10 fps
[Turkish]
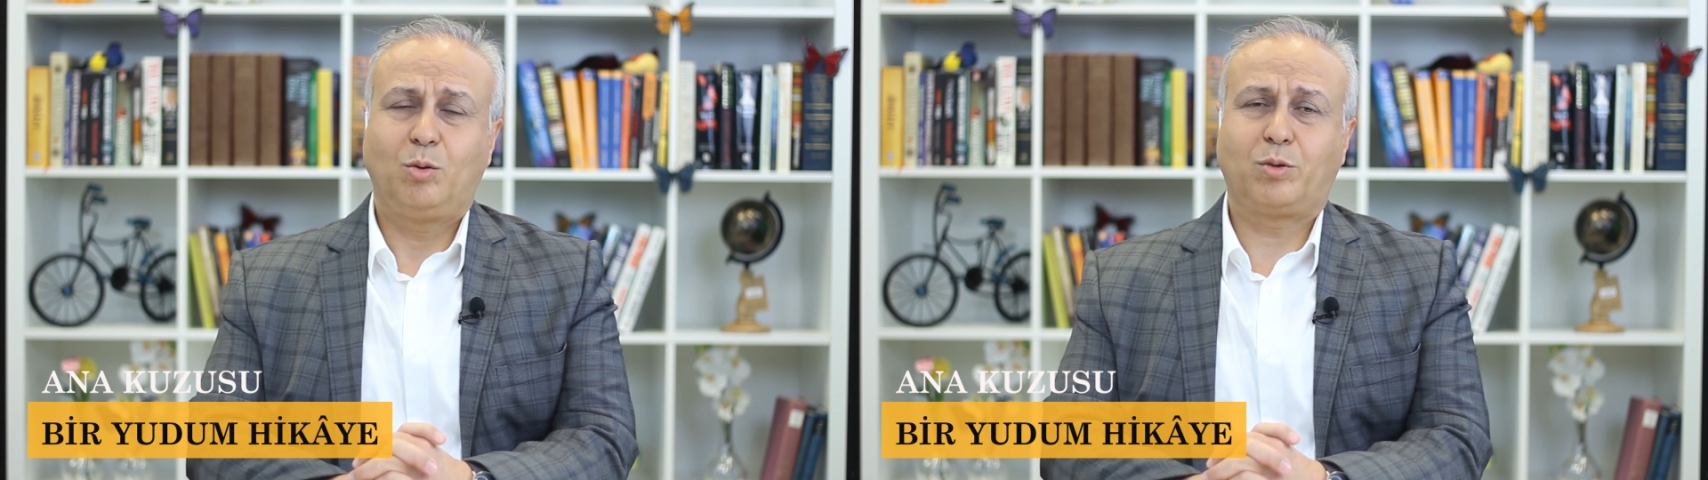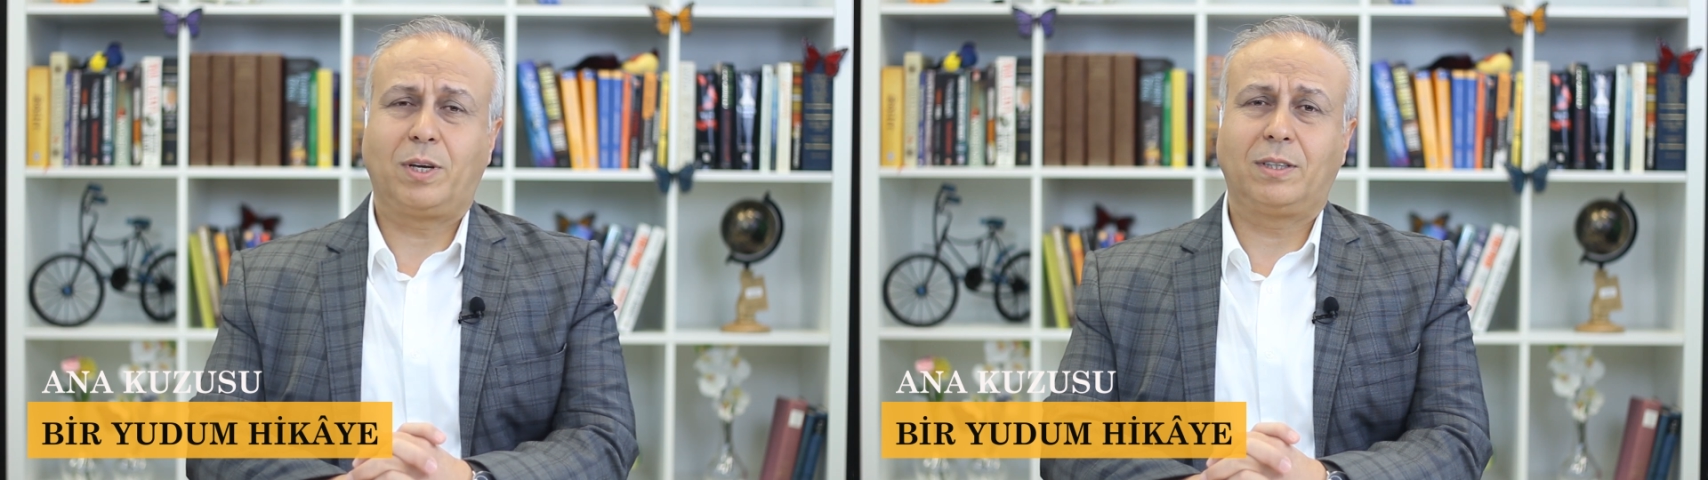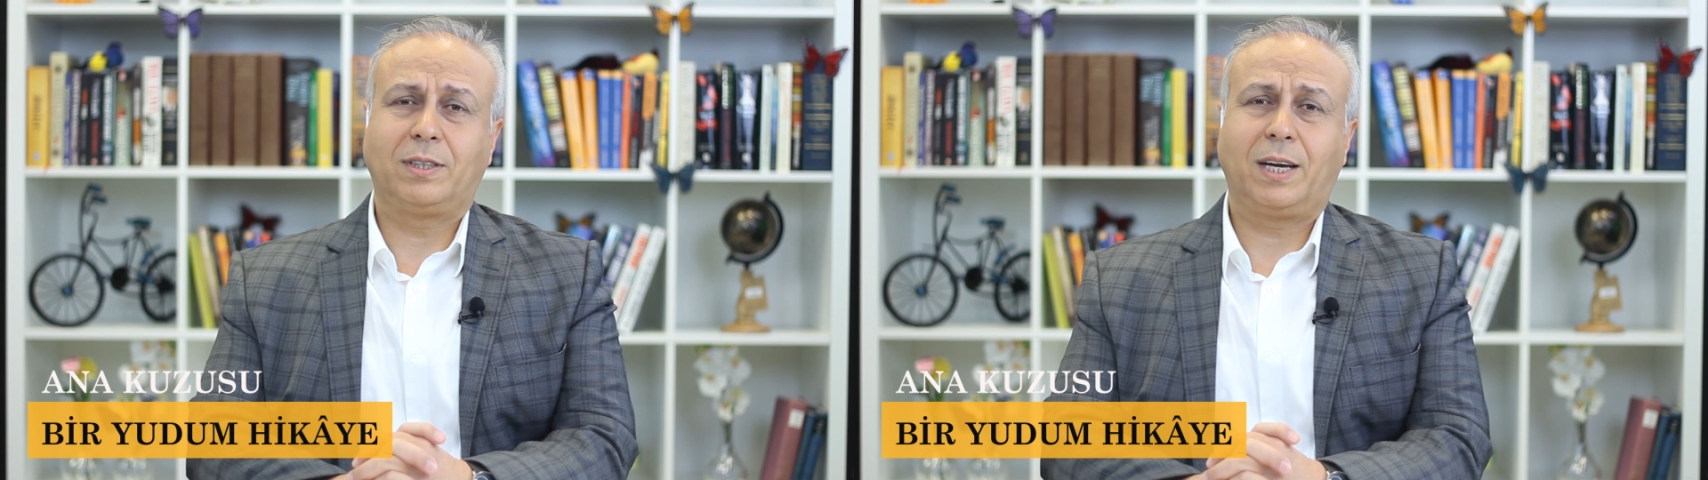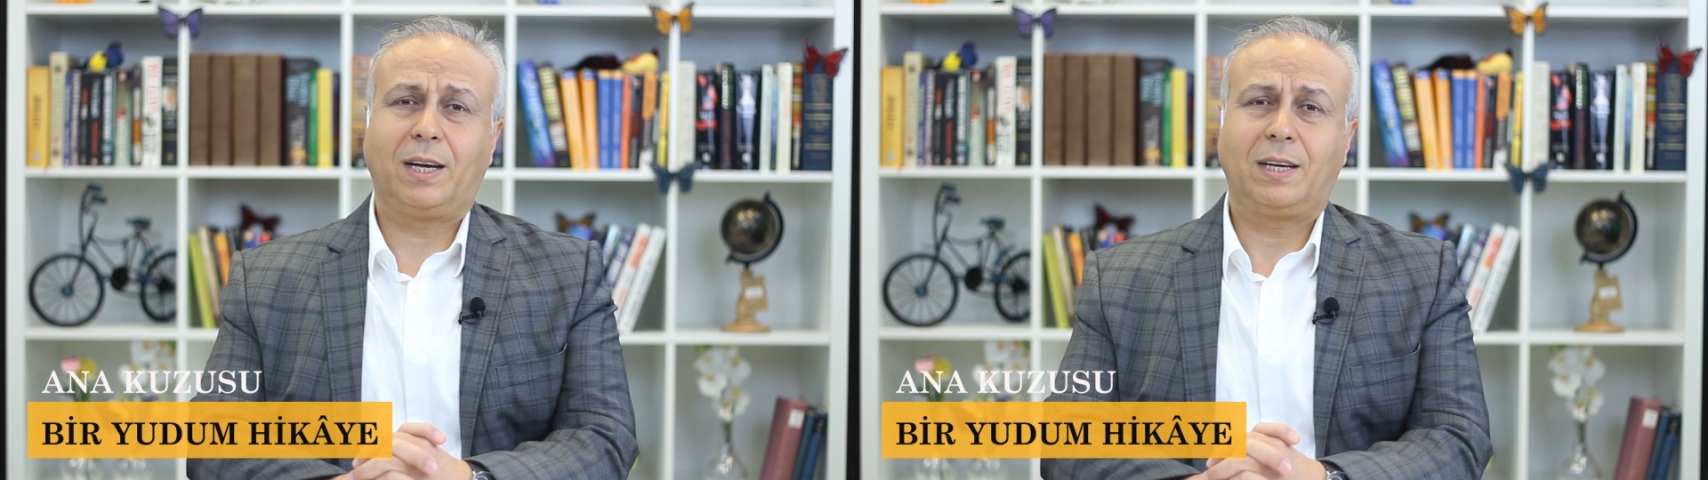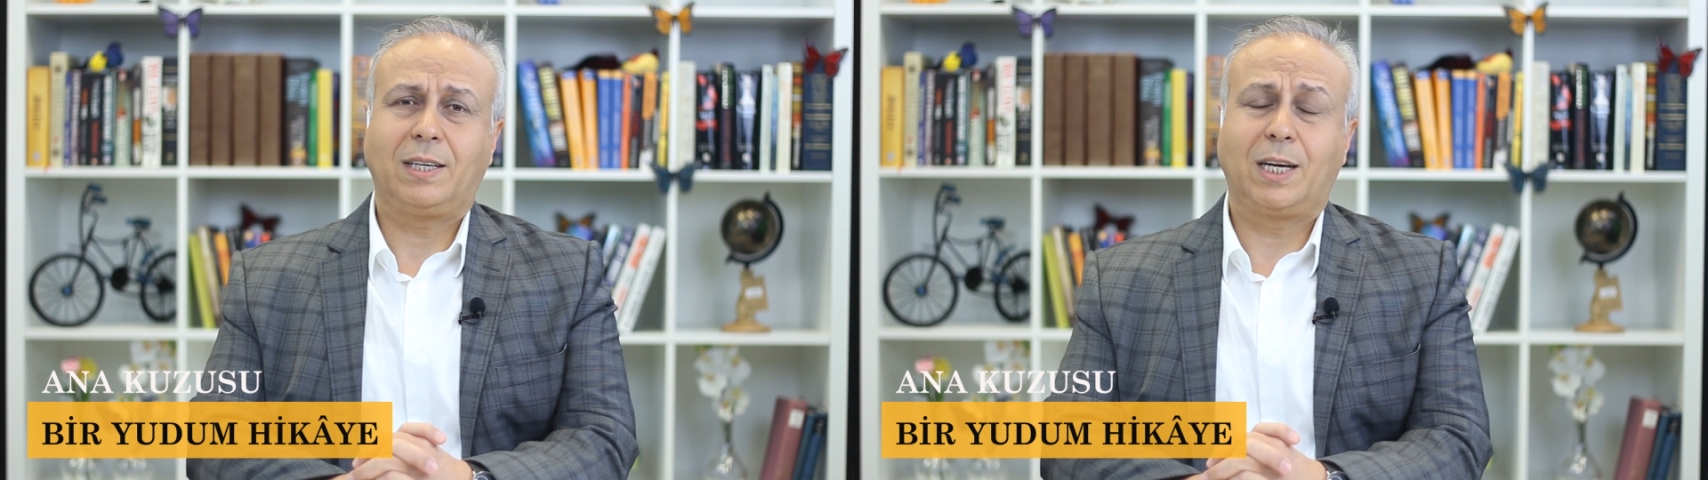
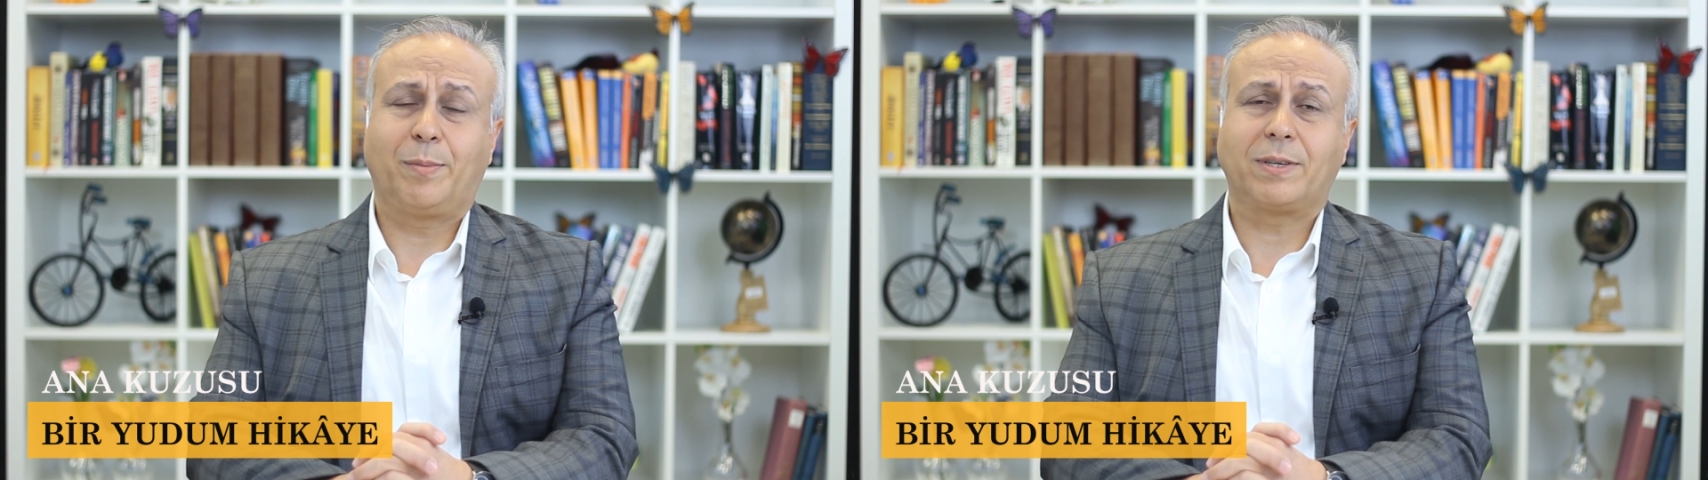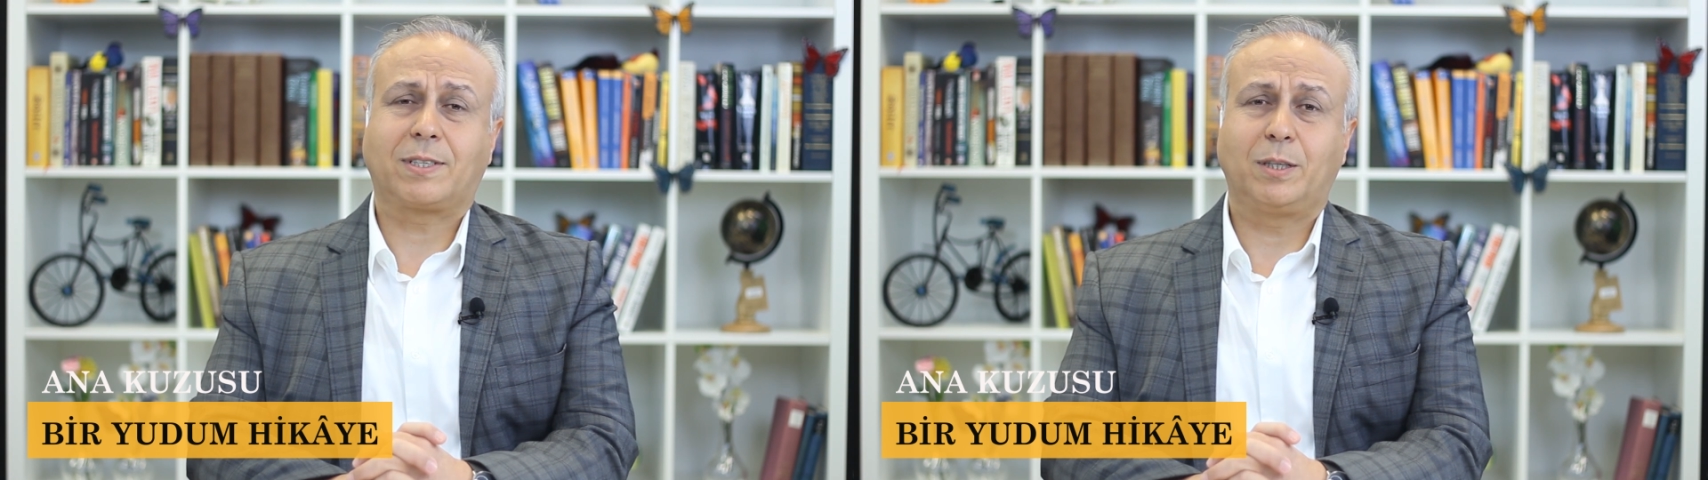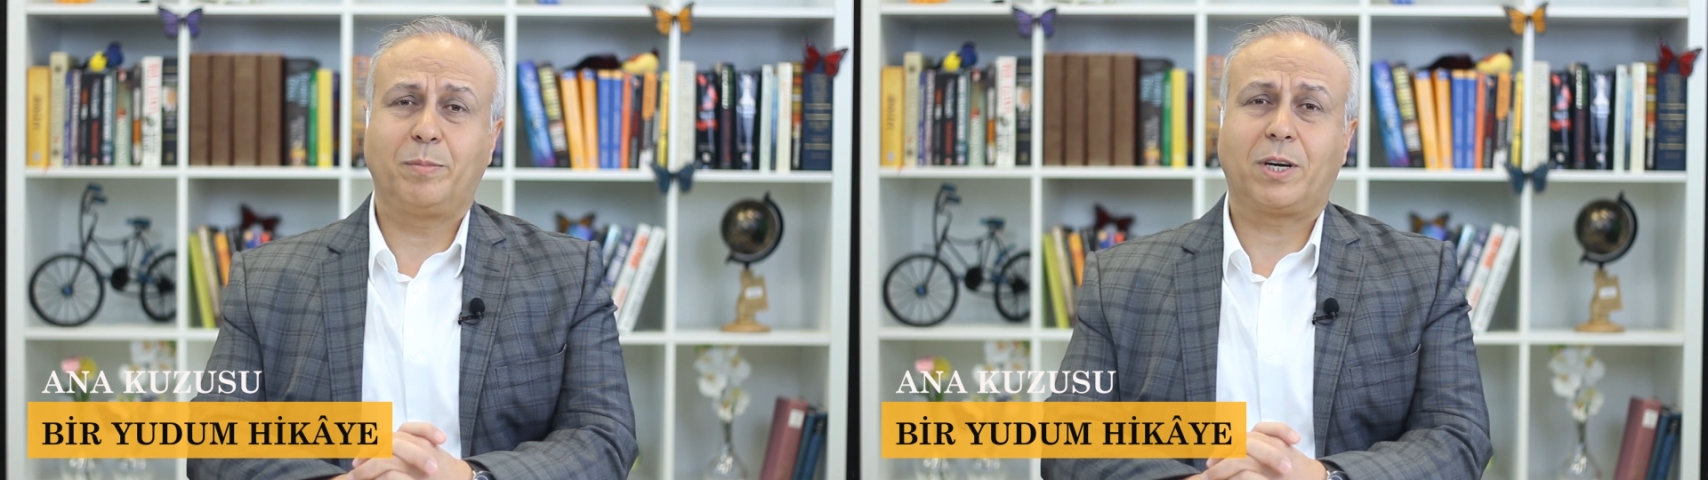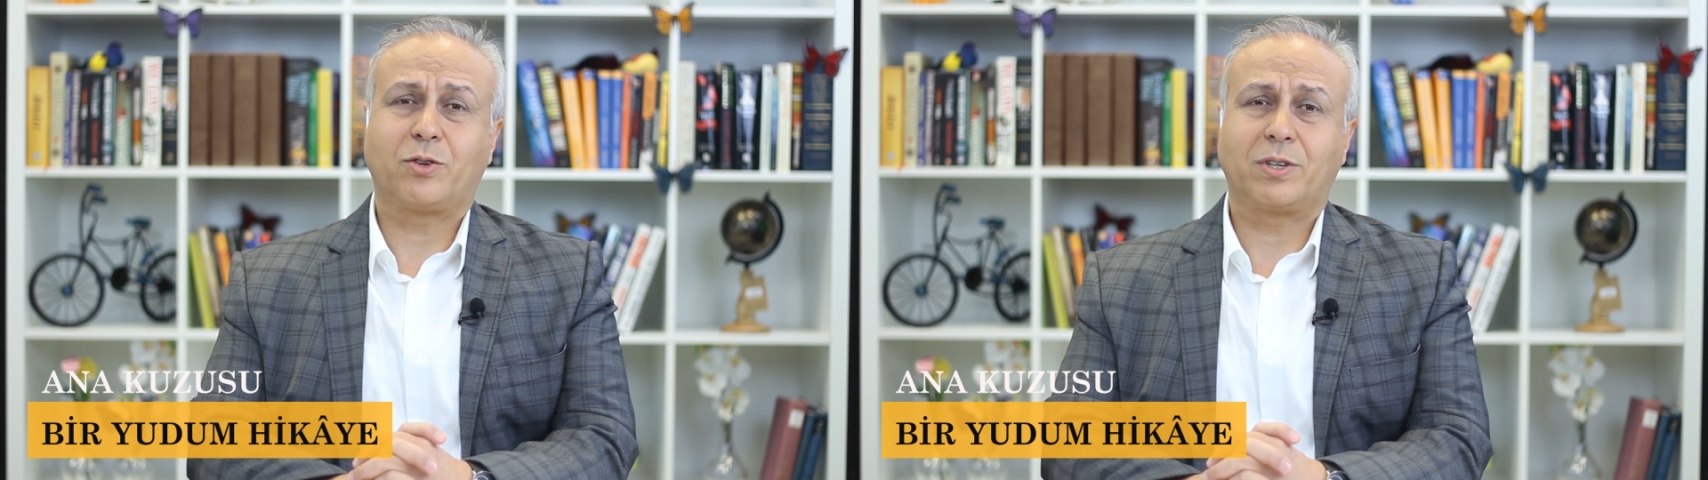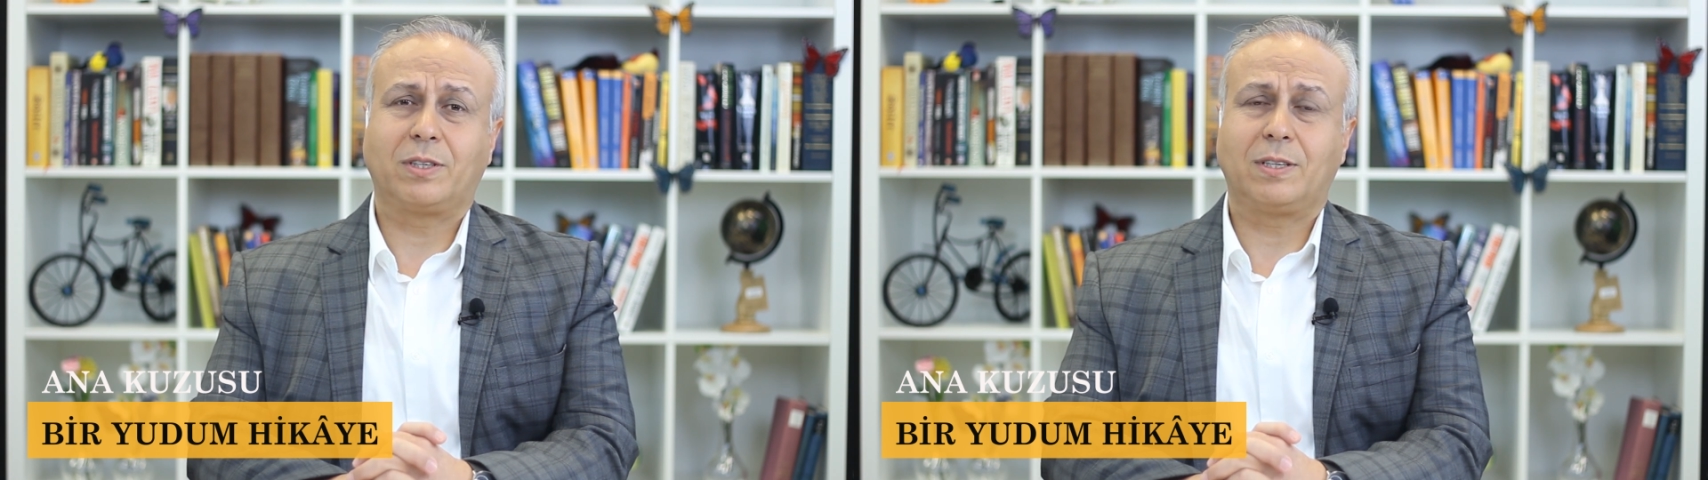Üzerinde namaz kılmak
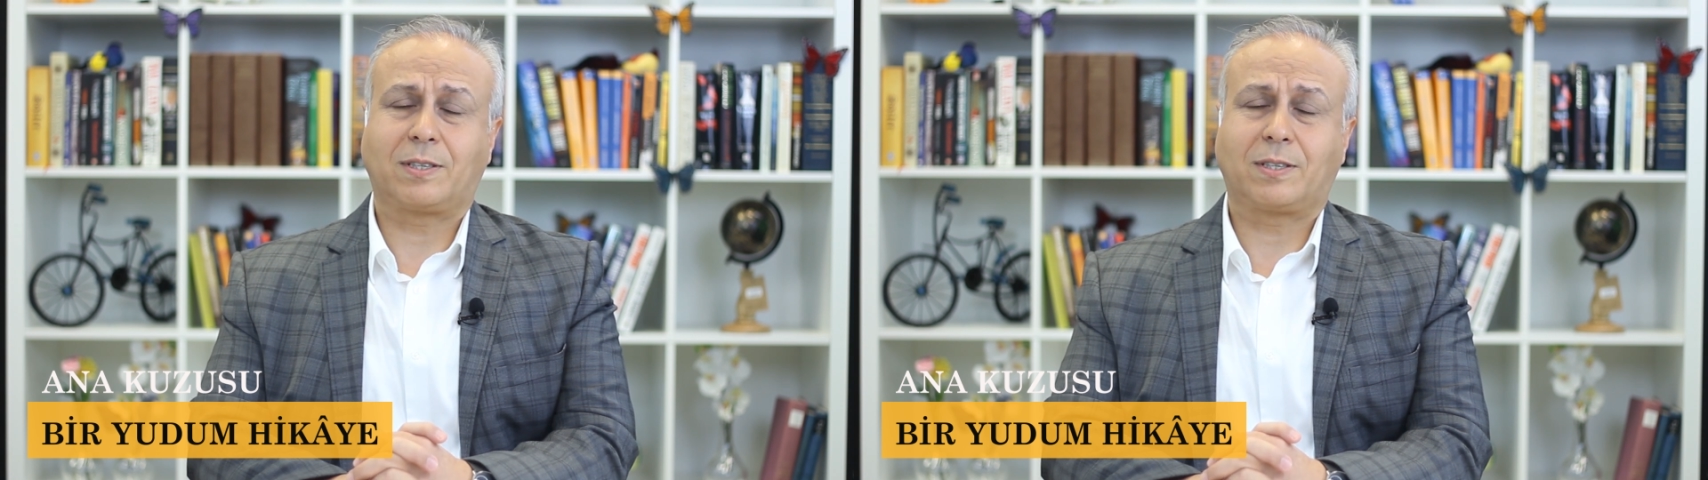için